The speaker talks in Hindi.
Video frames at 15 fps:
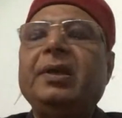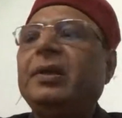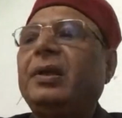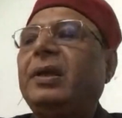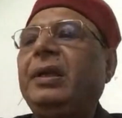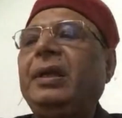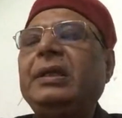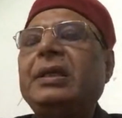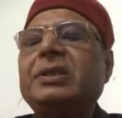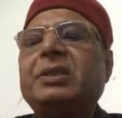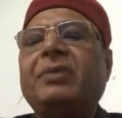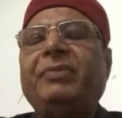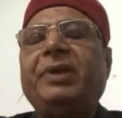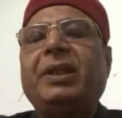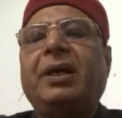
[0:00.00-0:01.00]
कि ये
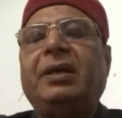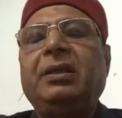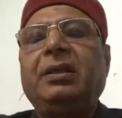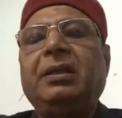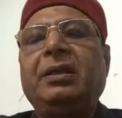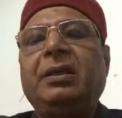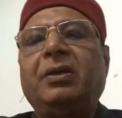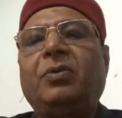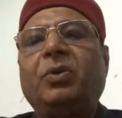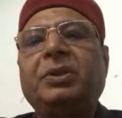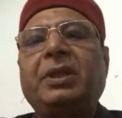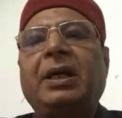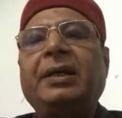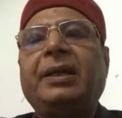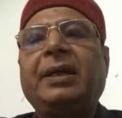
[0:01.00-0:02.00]
संविधान
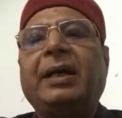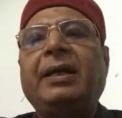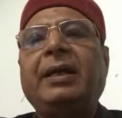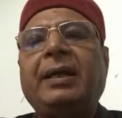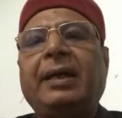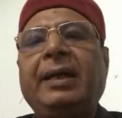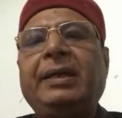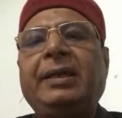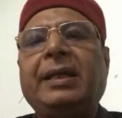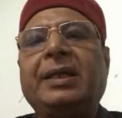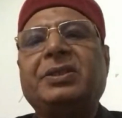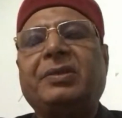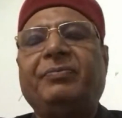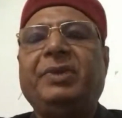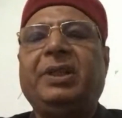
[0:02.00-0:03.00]
होता क्या है है क्या
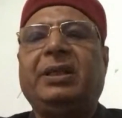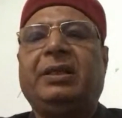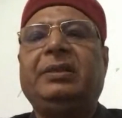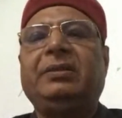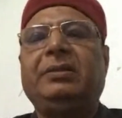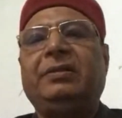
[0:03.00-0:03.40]
संविधान